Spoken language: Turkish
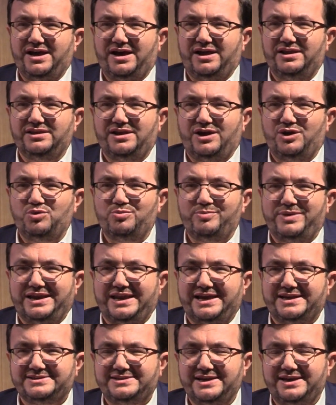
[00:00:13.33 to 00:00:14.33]
Allahümme
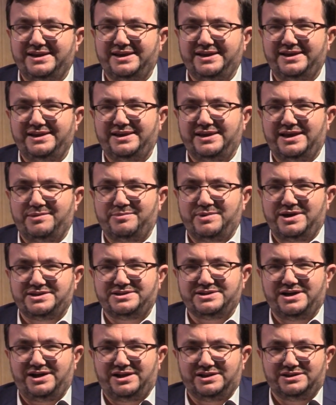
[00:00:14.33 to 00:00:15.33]
la sehle illa ma
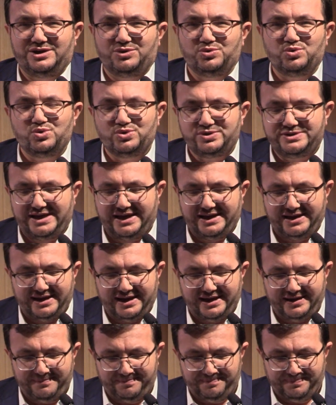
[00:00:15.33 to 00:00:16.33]
cealtehu
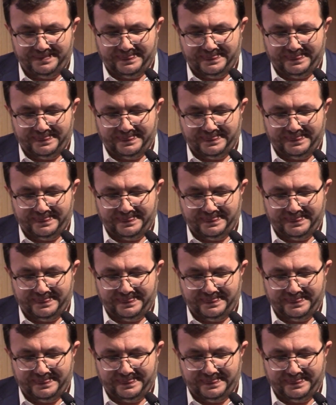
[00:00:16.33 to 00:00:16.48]
sehle